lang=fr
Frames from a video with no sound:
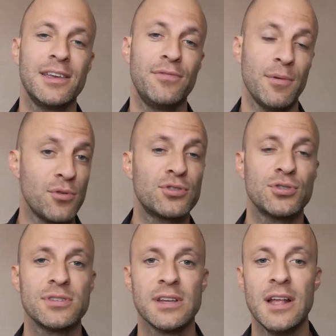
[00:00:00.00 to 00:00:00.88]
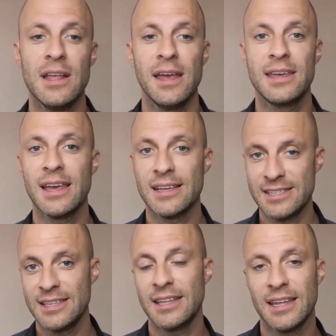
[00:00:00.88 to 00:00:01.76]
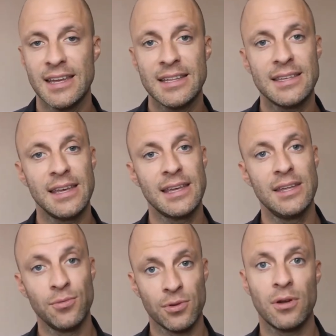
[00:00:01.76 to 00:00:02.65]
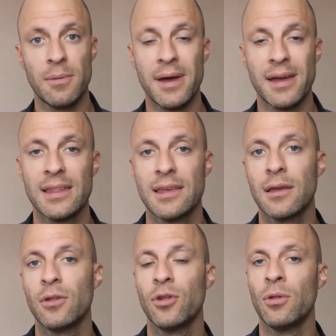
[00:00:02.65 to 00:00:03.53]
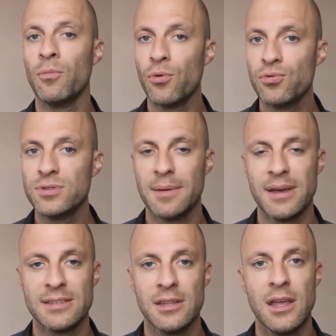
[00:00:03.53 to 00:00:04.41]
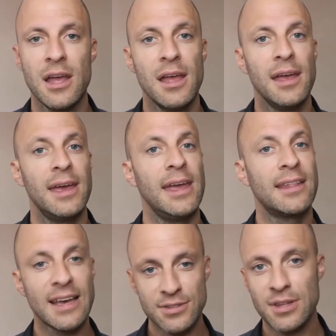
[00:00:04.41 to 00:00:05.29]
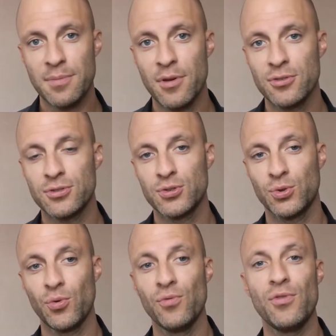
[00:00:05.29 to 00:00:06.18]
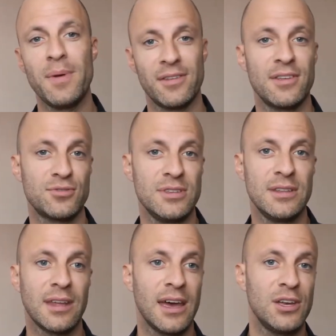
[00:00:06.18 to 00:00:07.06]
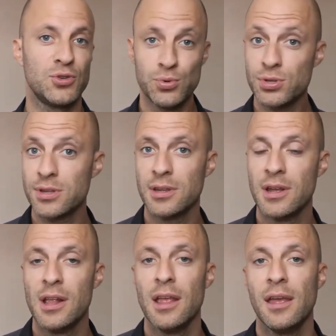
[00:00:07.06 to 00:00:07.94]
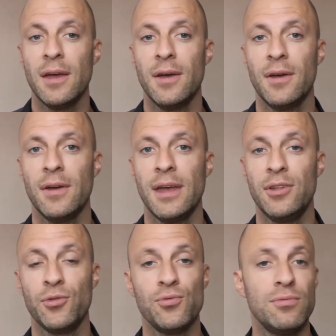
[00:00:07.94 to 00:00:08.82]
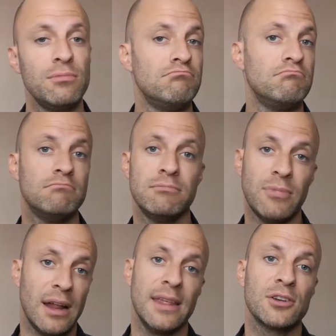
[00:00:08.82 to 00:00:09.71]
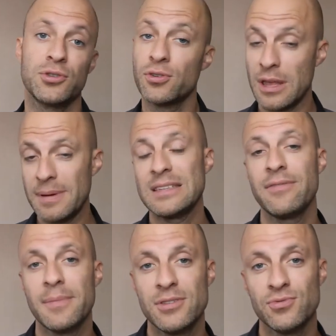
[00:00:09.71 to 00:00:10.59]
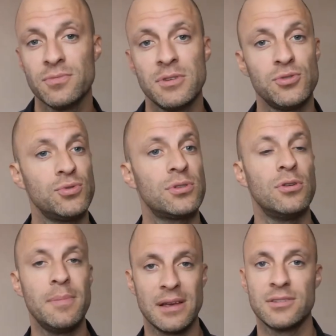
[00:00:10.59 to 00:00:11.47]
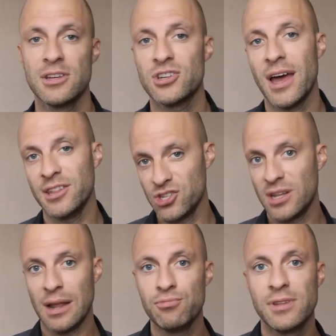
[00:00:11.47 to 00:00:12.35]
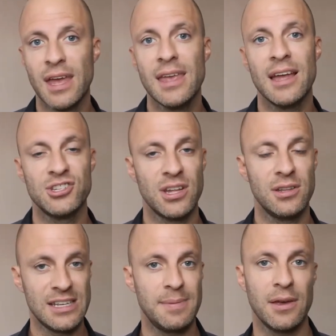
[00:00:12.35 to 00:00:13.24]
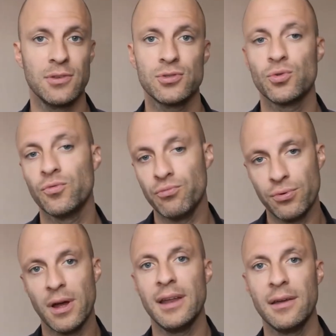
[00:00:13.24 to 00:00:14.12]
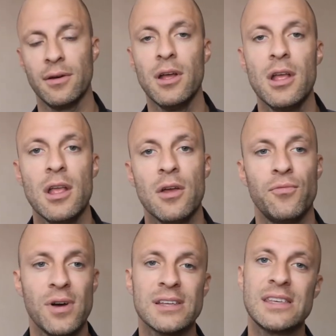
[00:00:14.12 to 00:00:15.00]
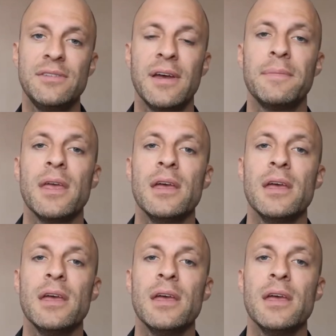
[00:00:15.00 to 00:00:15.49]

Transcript: qui fait beaucoup de choses et qui a un site internet et qui donc dans le marketing donne beaucoup de sa personne. Et très honnêtement, je trouve le personnage aussi très juste. Euh, et du coup, voilà, derrière, je ne connais pas sa formation, mais juste le personnage a déjà de la bouteille, a déjà de l'expérience. Donc vous pouvez aller voir ce qu'il fait.